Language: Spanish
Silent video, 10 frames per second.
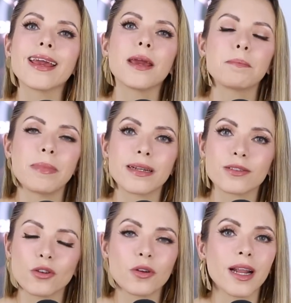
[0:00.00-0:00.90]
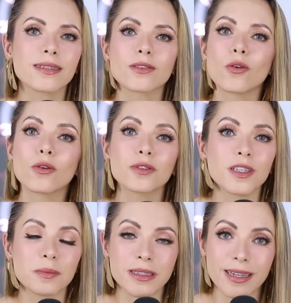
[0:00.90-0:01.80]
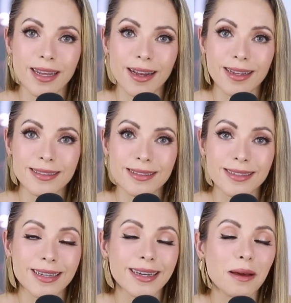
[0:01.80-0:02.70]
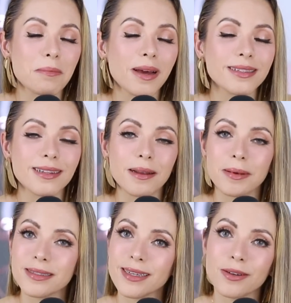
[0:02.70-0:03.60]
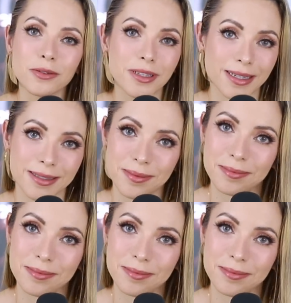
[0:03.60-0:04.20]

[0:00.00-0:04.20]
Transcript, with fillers: en personas o cosas materiales, jamás la vas a encontrar.